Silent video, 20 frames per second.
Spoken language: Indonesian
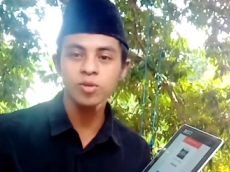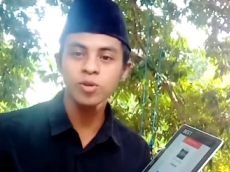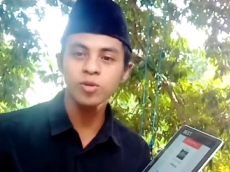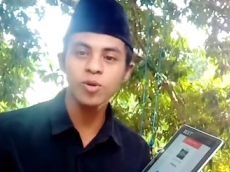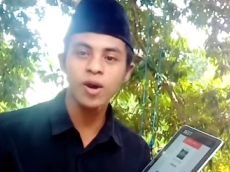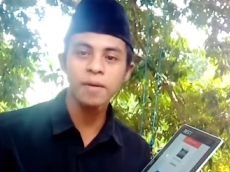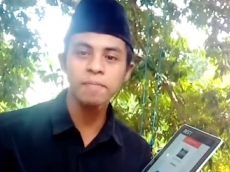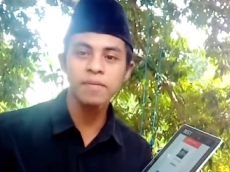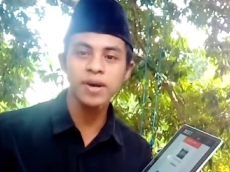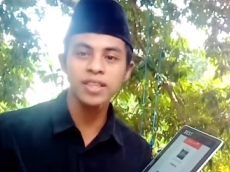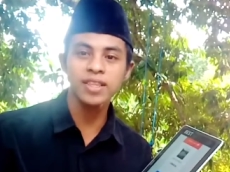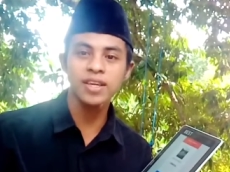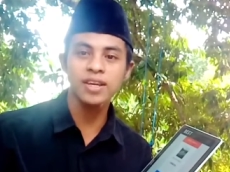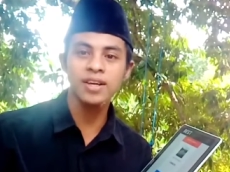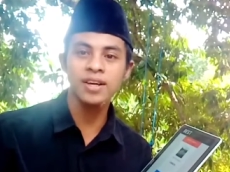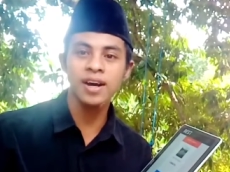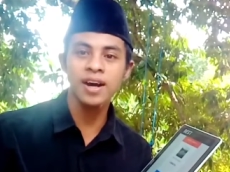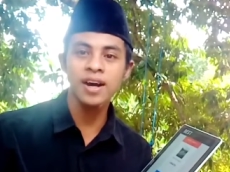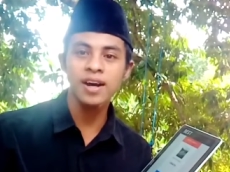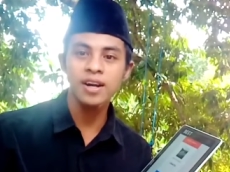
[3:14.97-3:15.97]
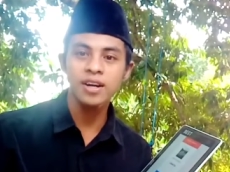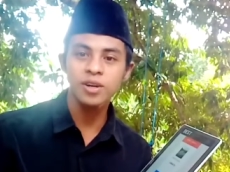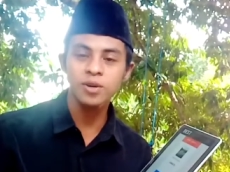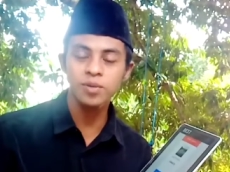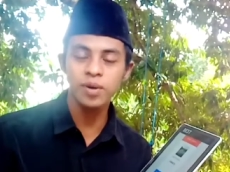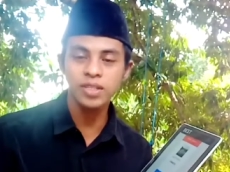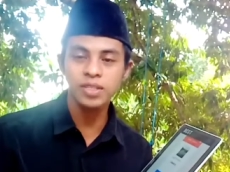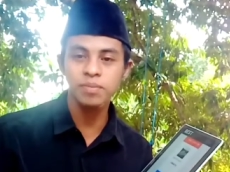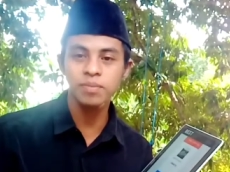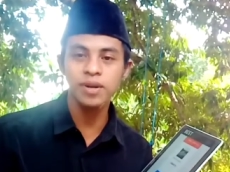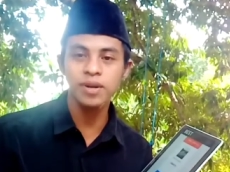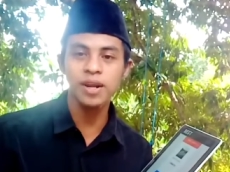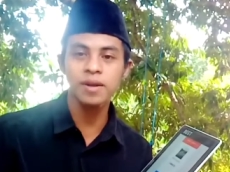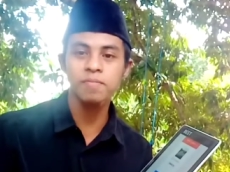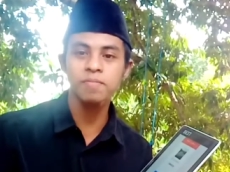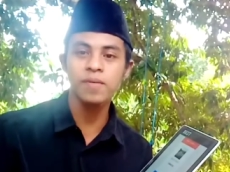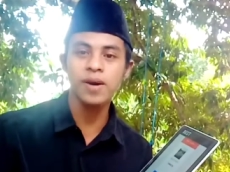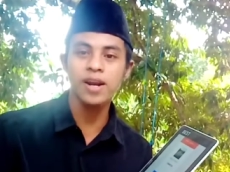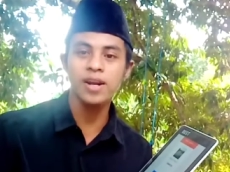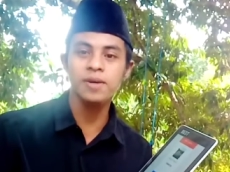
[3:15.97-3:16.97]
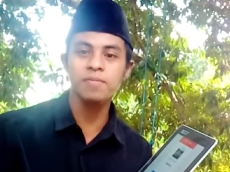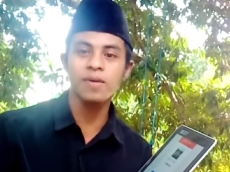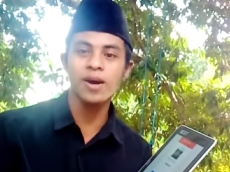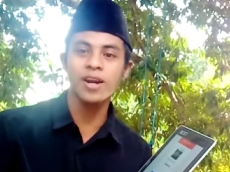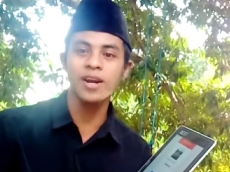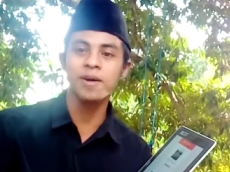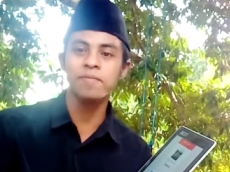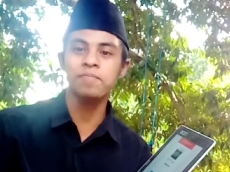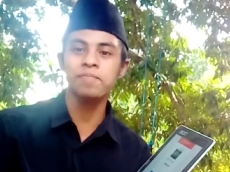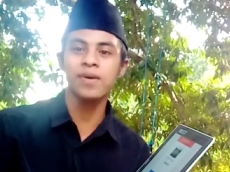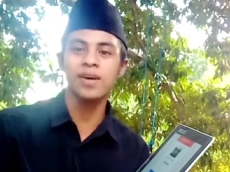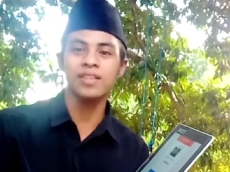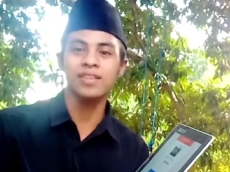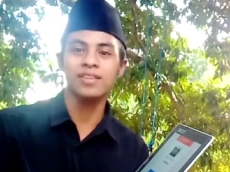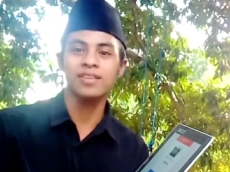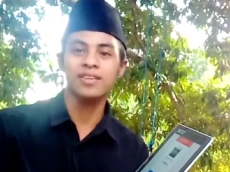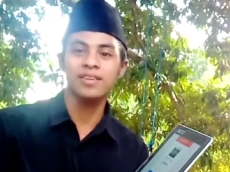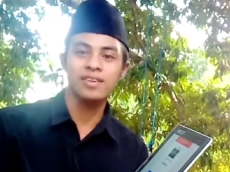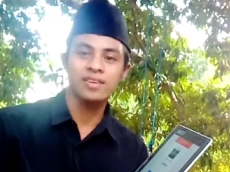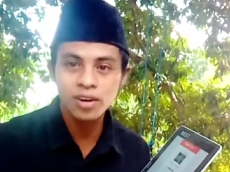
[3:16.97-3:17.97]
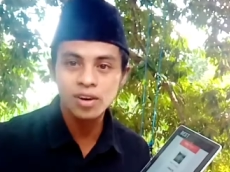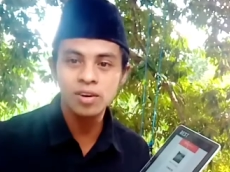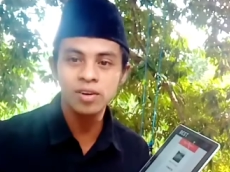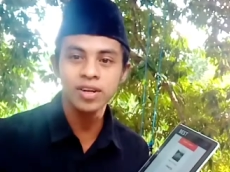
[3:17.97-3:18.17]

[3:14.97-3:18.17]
081243294564.